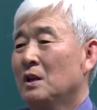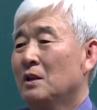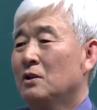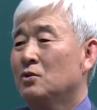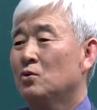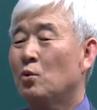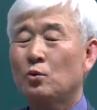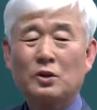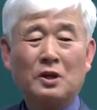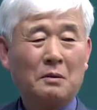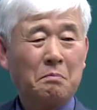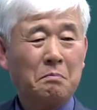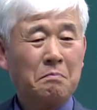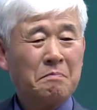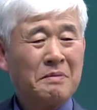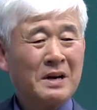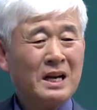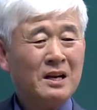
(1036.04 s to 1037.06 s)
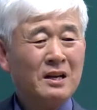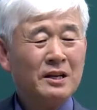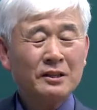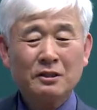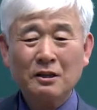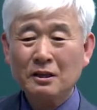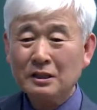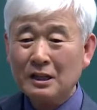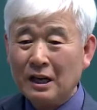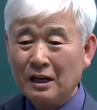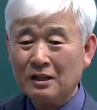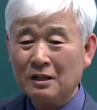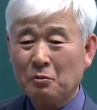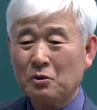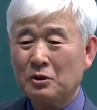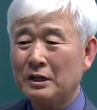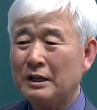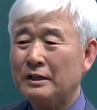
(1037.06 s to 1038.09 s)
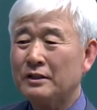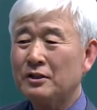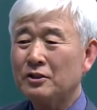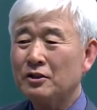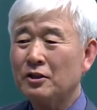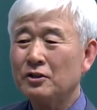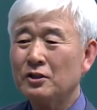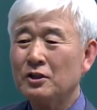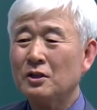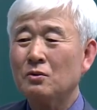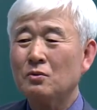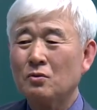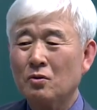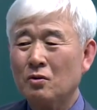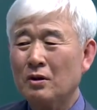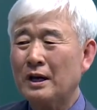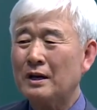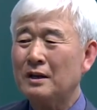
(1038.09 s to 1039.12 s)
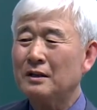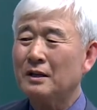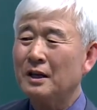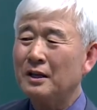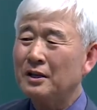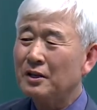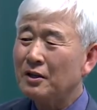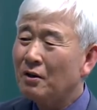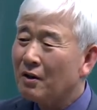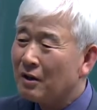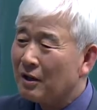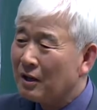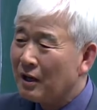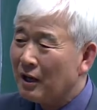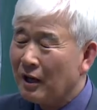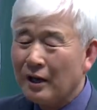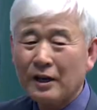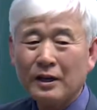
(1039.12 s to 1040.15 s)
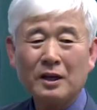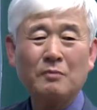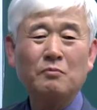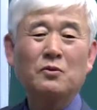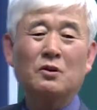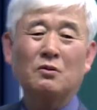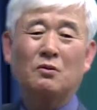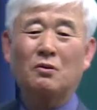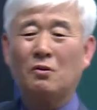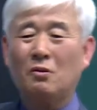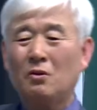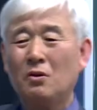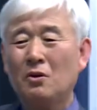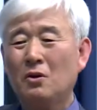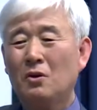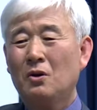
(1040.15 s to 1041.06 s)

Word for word: 소득이 빨리 성장하다 보니까 선진국으로 가는 게 이렇게 힘들고